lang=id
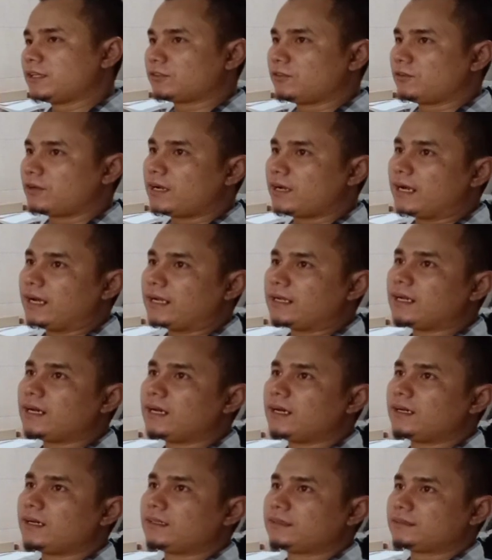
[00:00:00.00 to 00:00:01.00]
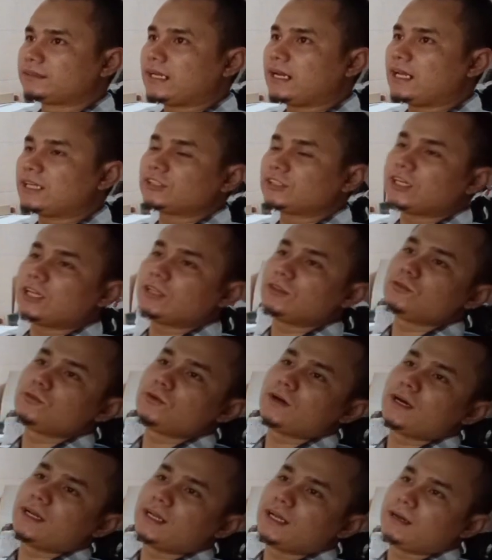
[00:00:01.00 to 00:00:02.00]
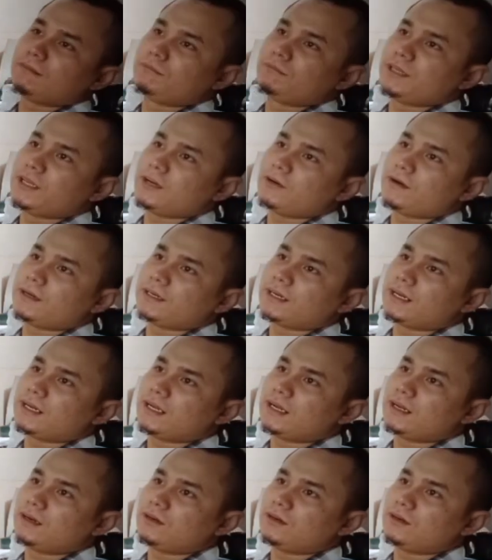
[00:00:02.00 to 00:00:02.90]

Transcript: orang anak. Salah satu anak beliau adalah